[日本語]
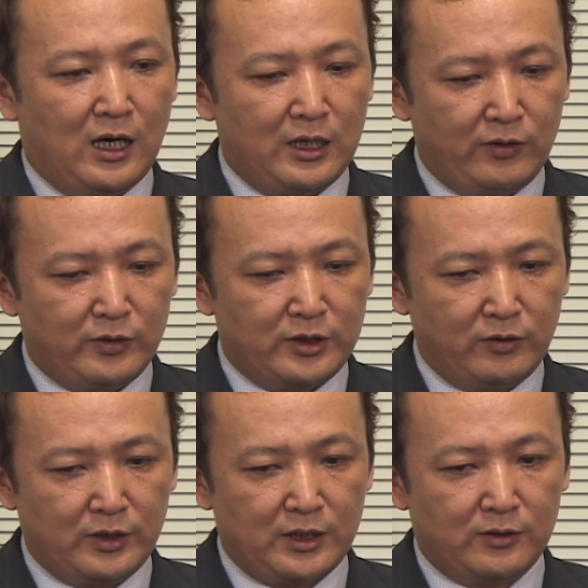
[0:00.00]
あれを
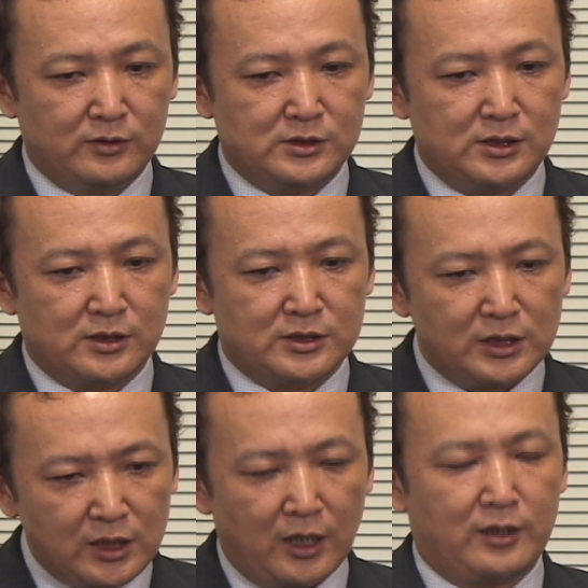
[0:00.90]
広げていくうちで
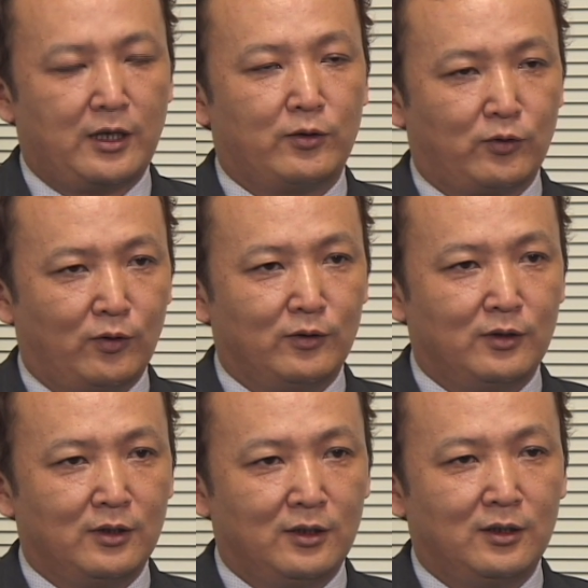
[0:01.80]
次にやりたいこと、
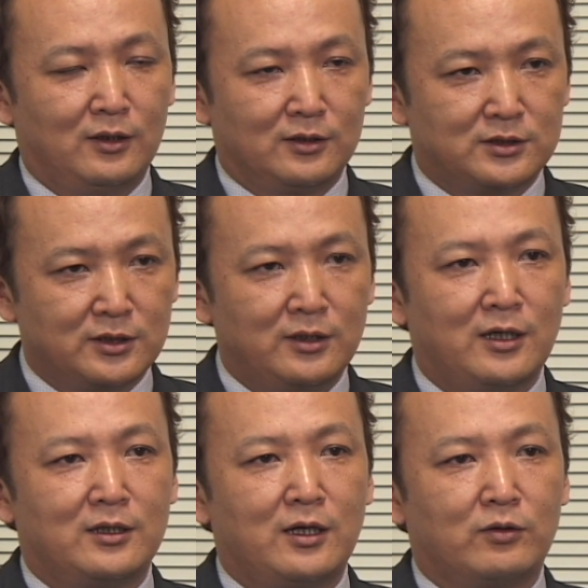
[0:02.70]
はい、次に
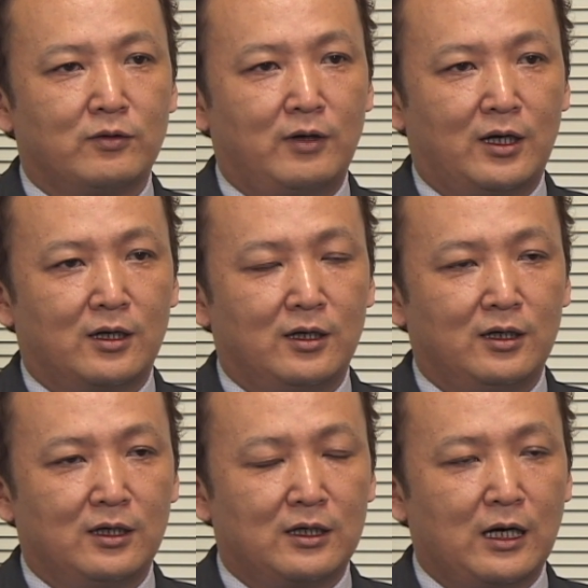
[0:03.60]
やりたいことは
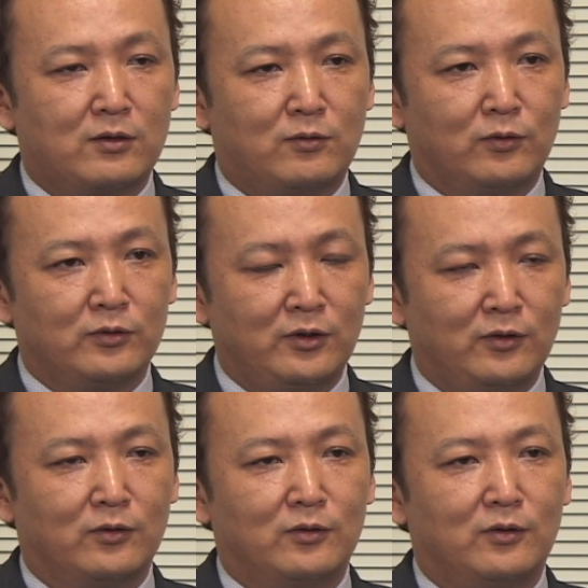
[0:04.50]
学校
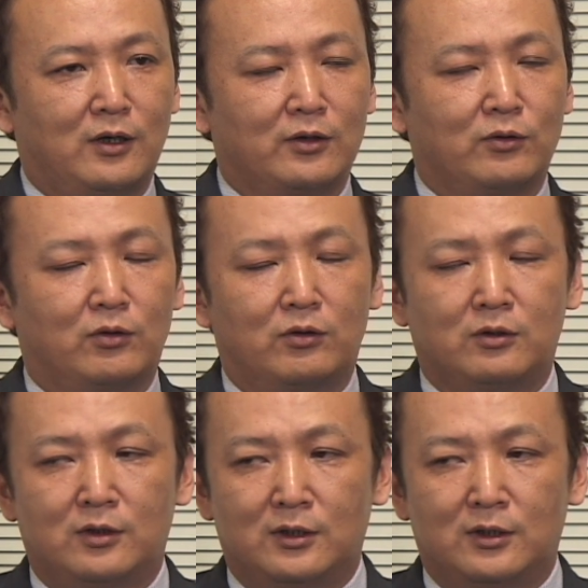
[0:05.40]
のあの